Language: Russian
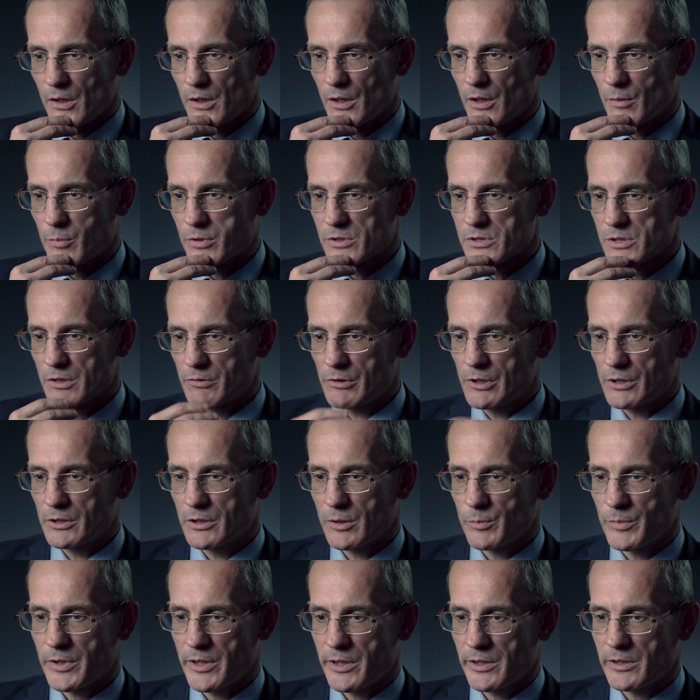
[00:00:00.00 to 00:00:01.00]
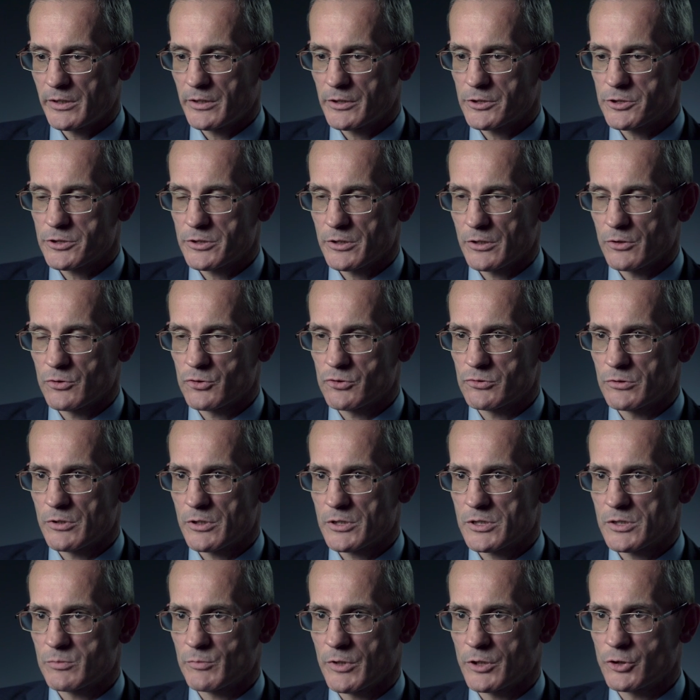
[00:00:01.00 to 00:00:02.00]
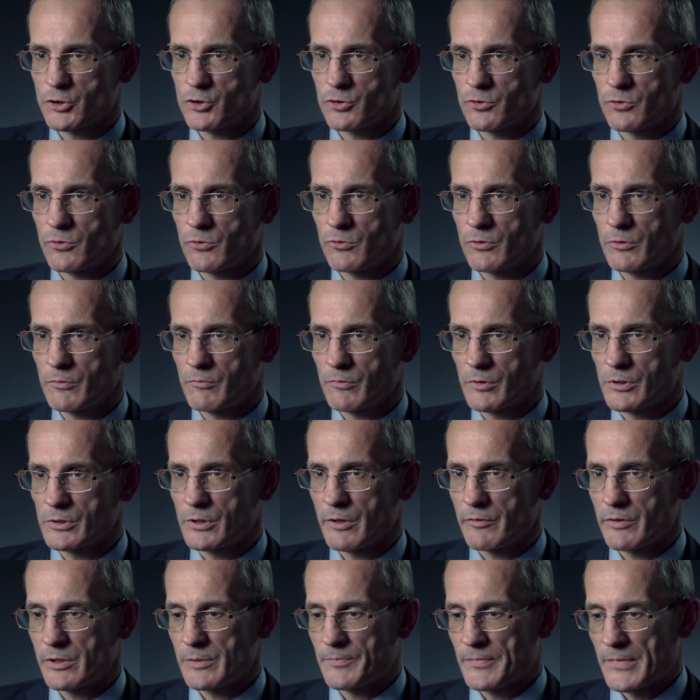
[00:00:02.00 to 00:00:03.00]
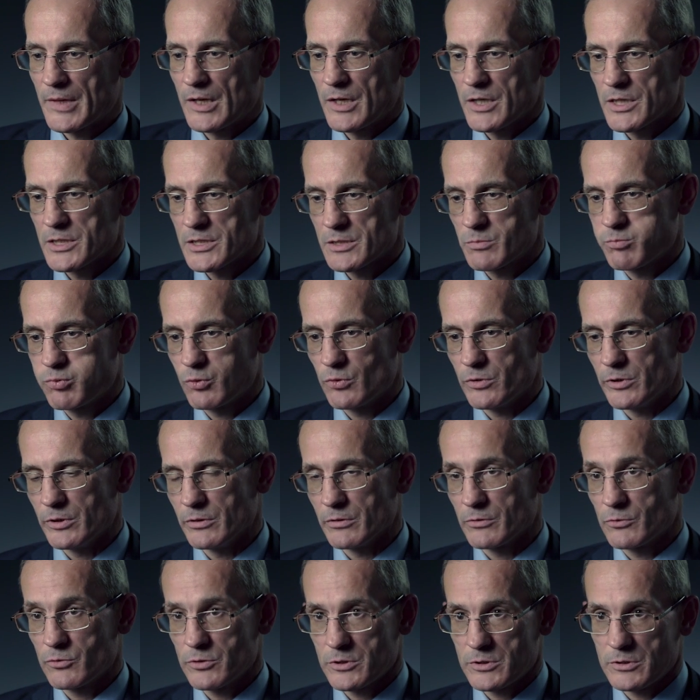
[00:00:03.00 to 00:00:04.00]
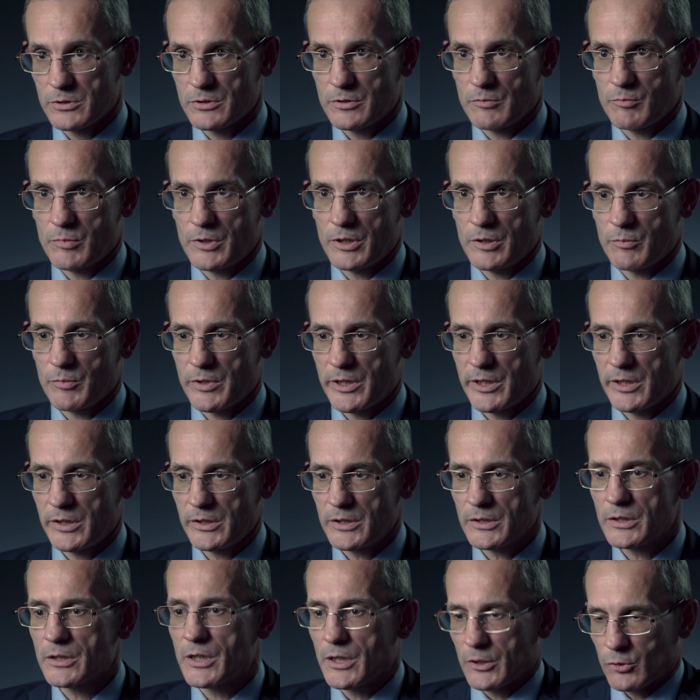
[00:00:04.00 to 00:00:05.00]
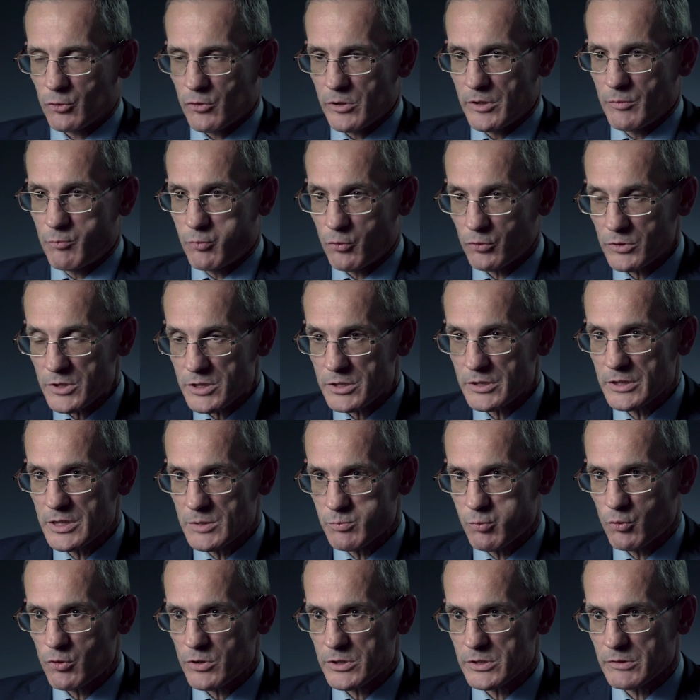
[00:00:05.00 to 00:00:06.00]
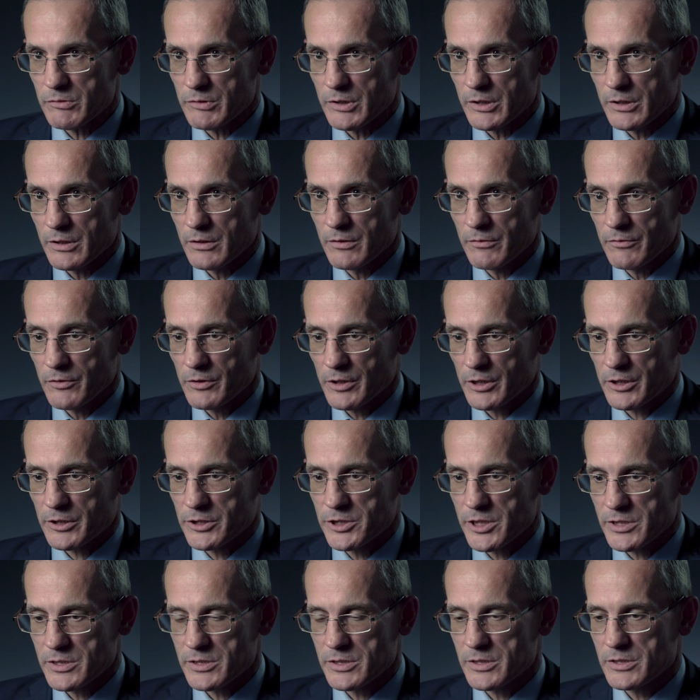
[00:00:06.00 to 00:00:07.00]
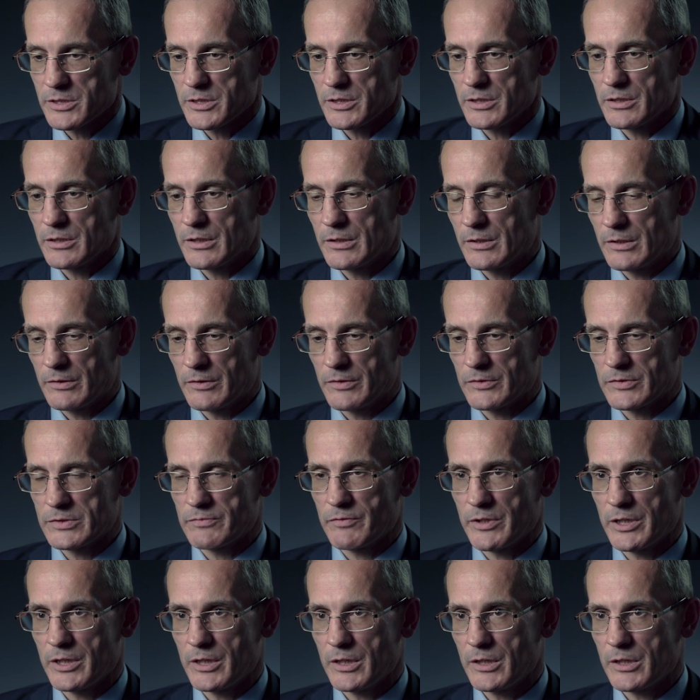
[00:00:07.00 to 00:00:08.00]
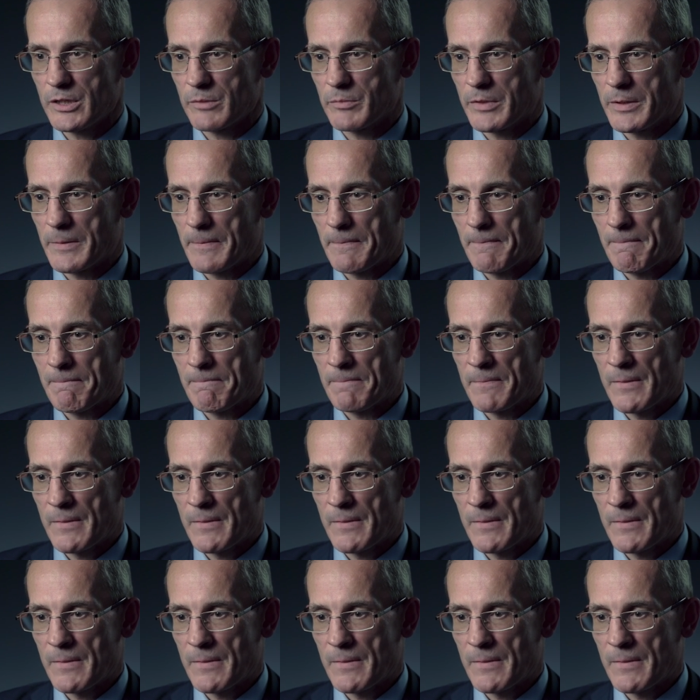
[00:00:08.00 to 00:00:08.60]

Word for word: и образовала там марионеточное государство Манчжоуго во главе с Пуи. То есть это были марионетки, которые японцы использовали – в частности, э, своей армии.